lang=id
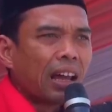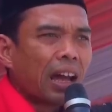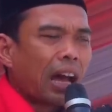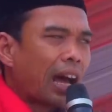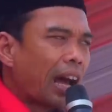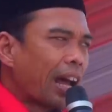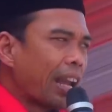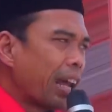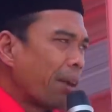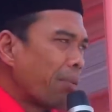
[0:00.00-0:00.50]

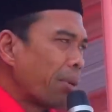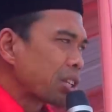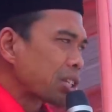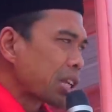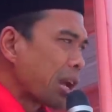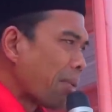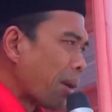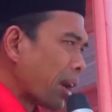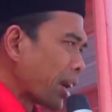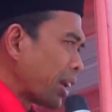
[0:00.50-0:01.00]
ada
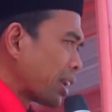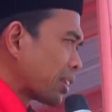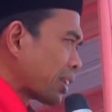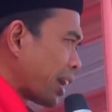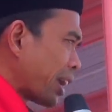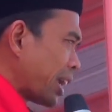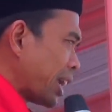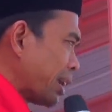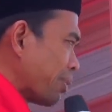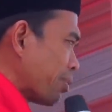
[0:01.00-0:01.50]
bersama
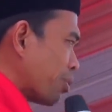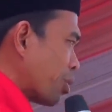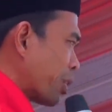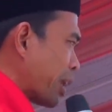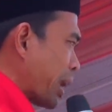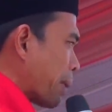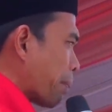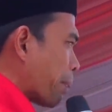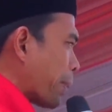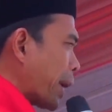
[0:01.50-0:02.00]
kita Ibu
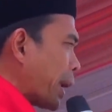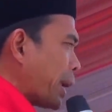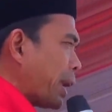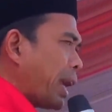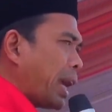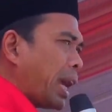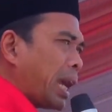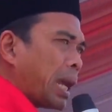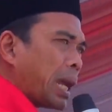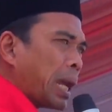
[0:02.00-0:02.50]
DPD,
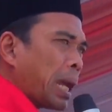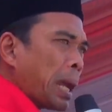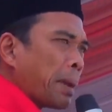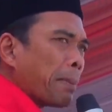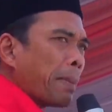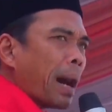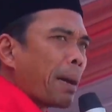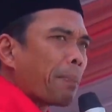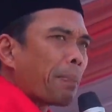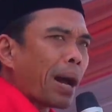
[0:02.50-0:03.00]

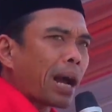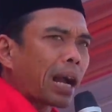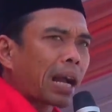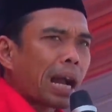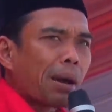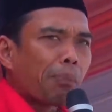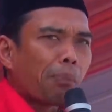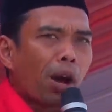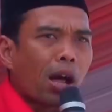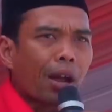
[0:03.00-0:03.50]
Bapak
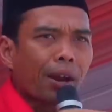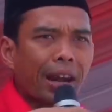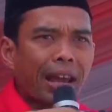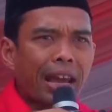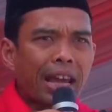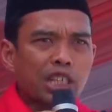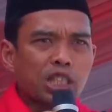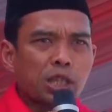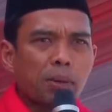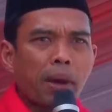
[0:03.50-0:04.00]

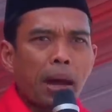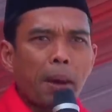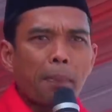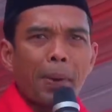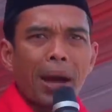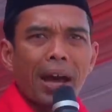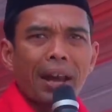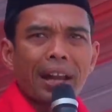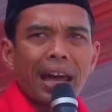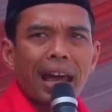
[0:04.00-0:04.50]
Kapolres,
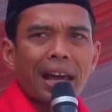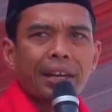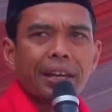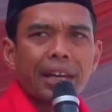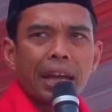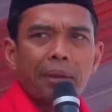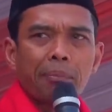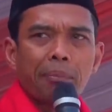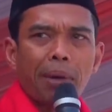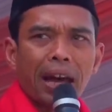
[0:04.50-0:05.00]
Bapak
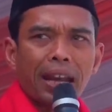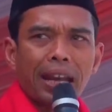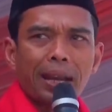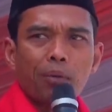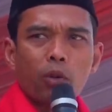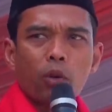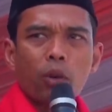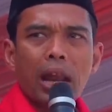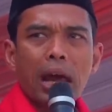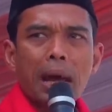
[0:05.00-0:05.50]
Dandim,
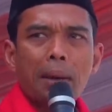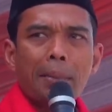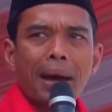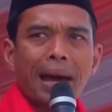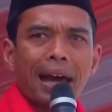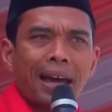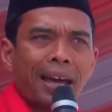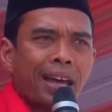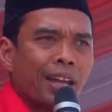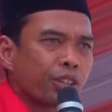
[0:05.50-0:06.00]
alim
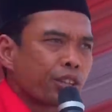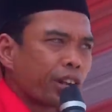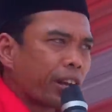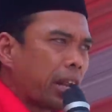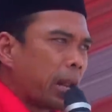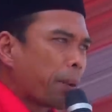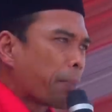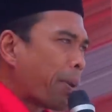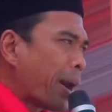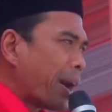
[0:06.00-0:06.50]
ulama,
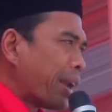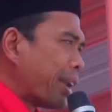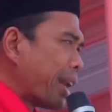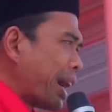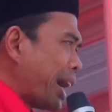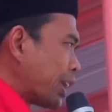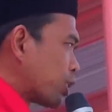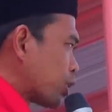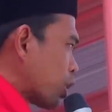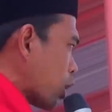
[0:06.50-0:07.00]
cedik
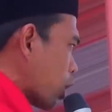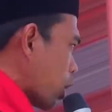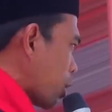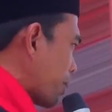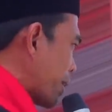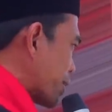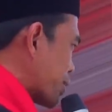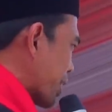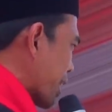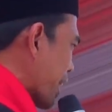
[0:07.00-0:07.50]
pandai, tokoh
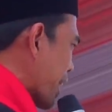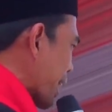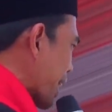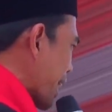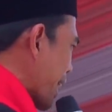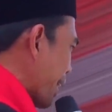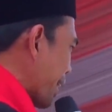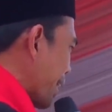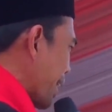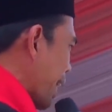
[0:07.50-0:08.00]

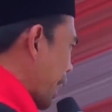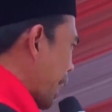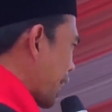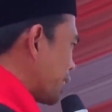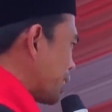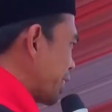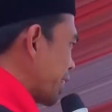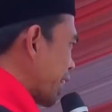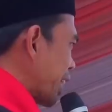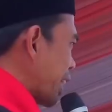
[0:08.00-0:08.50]
masyarakat,
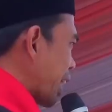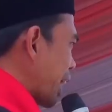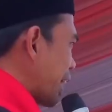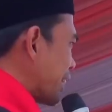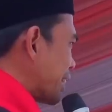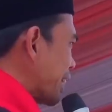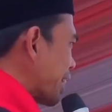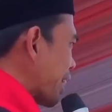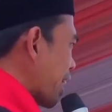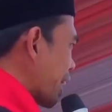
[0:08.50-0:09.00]
hadirin
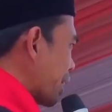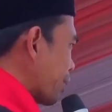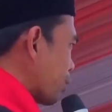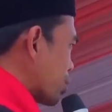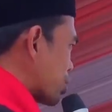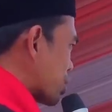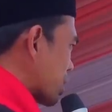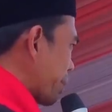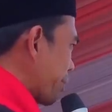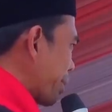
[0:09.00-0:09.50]
hadirat,
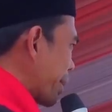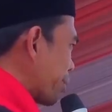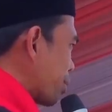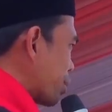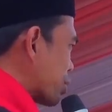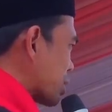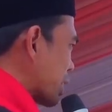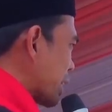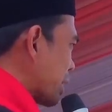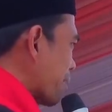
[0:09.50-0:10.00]
muslimin
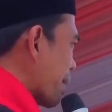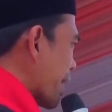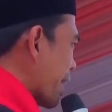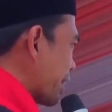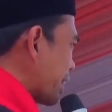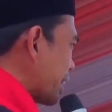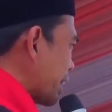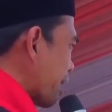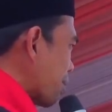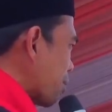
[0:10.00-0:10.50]

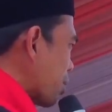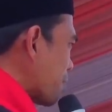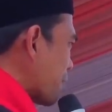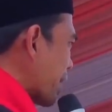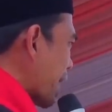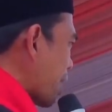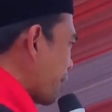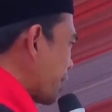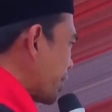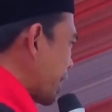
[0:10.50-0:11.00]
muslimat yang belum
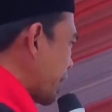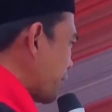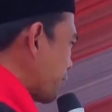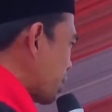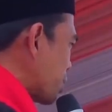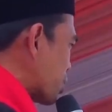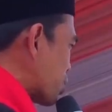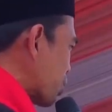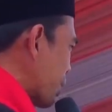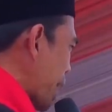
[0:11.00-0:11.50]
kawin dan
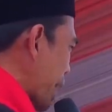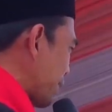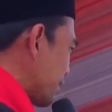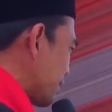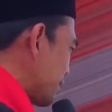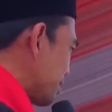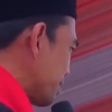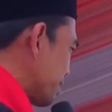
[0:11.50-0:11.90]
belum sunat.